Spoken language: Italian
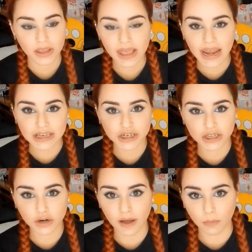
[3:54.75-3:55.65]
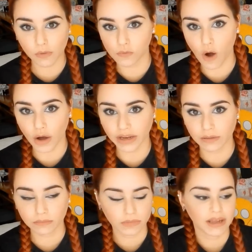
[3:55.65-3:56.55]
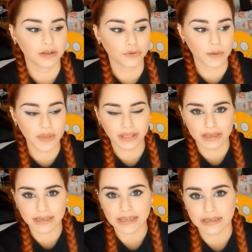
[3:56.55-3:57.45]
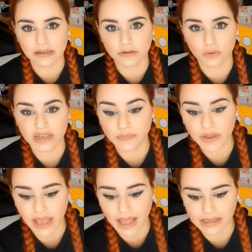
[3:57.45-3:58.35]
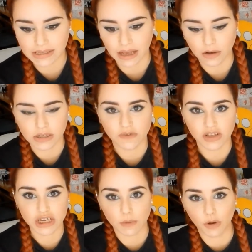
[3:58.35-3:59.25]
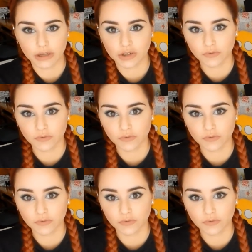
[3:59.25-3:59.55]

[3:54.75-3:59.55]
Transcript: Io e lei ci ritrovammo fuori e naturalmente senza nessuna esperienza, cosa facciamo, cosa non